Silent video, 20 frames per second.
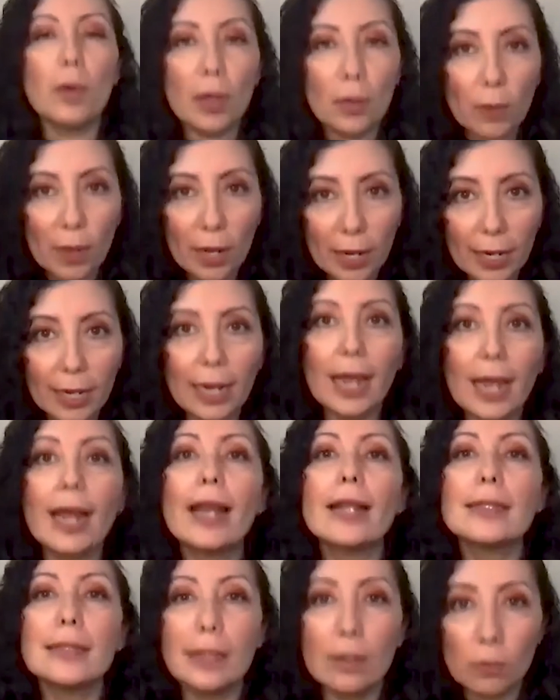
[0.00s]
puedo
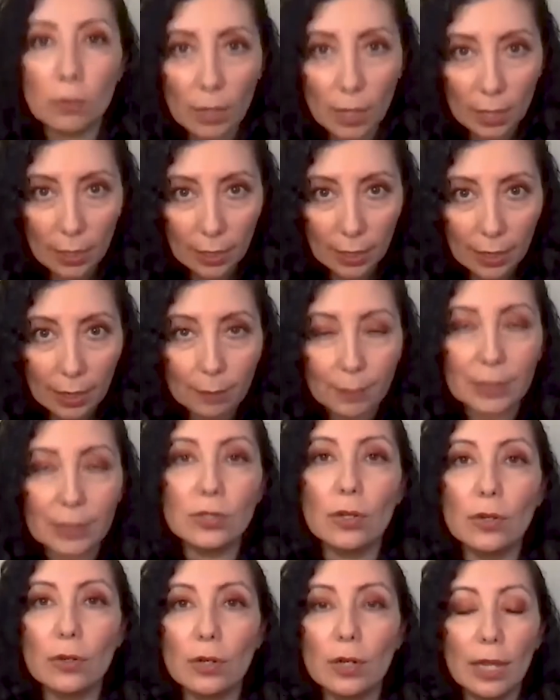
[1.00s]
arreglar, hacer una
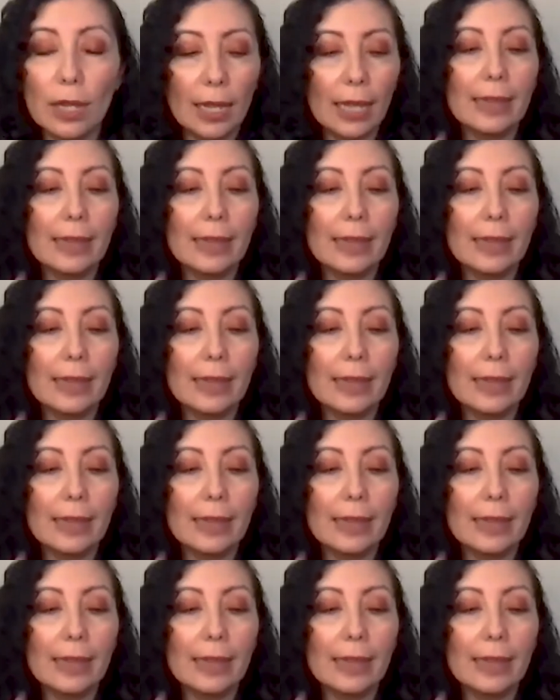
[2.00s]
reclamación.